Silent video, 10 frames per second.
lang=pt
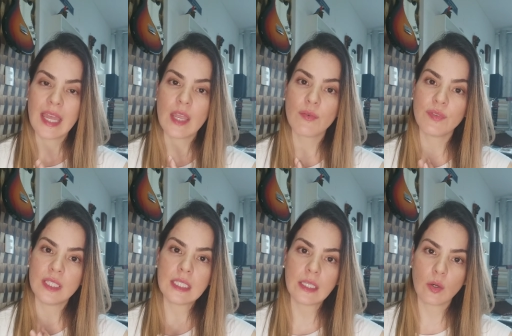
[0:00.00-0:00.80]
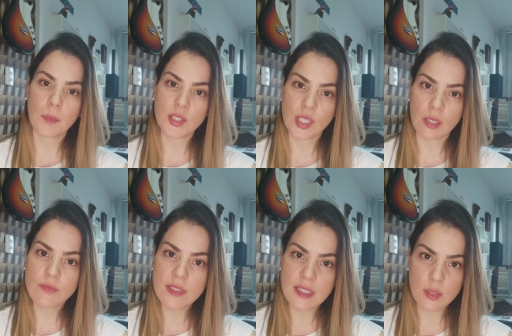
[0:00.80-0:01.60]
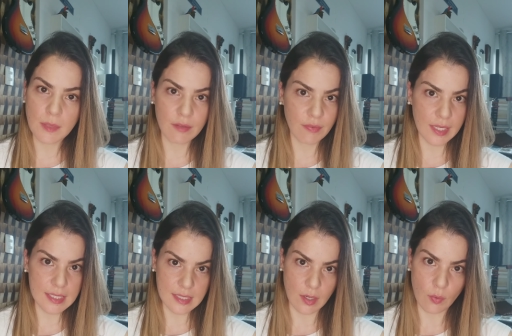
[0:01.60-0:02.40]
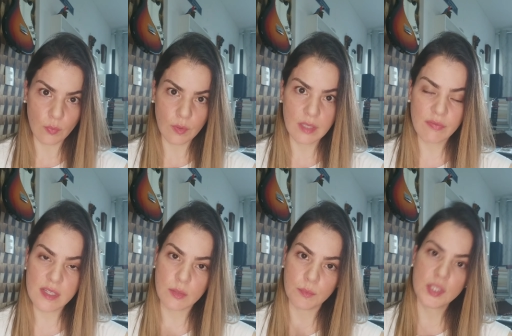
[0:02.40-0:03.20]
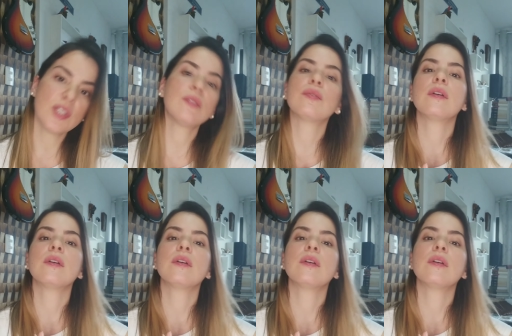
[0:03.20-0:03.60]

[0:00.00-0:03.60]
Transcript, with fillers: eu vim aqui compartilhar com vocês uma reflexão e fazer um pedido.